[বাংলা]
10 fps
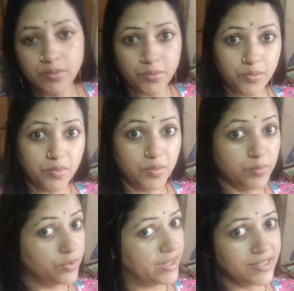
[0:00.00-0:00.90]
তো
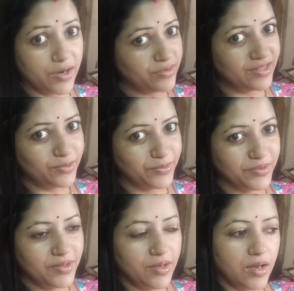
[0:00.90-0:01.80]
ভুলে যাওনি তো
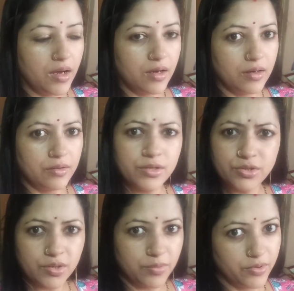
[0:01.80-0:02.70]

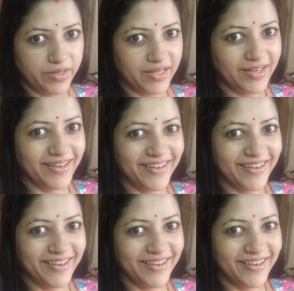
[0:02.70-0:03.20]
নিশ্চয়ই ভুলোনি